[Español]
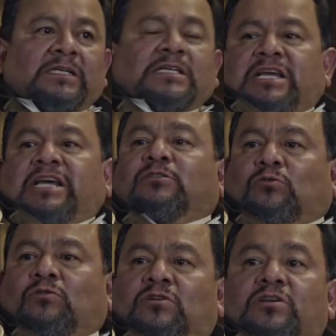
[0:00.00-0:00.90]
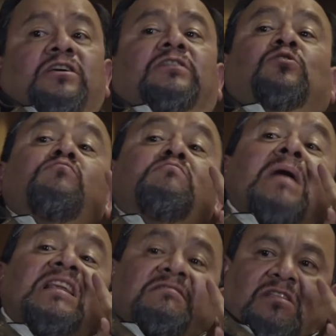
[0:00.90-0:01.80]
esto es un
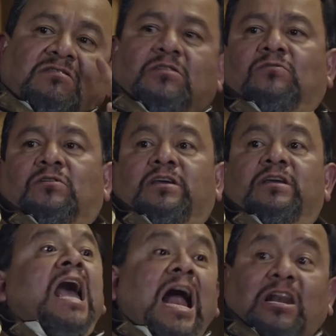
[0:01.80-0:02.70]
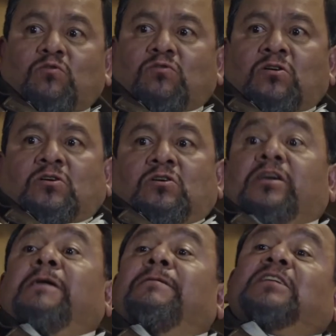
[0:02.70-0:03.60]
malentendido. Algo
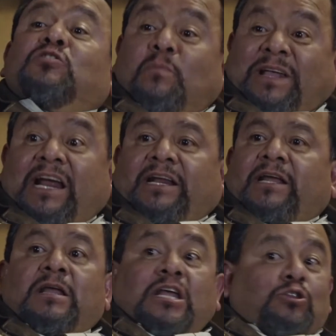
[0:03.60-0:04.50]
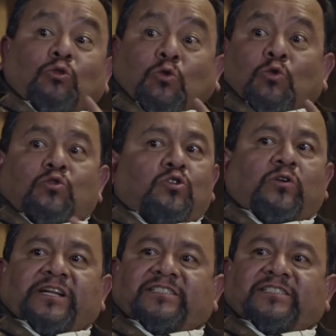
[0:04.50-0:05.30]
que vas a superar, ¿eh? Tú no eres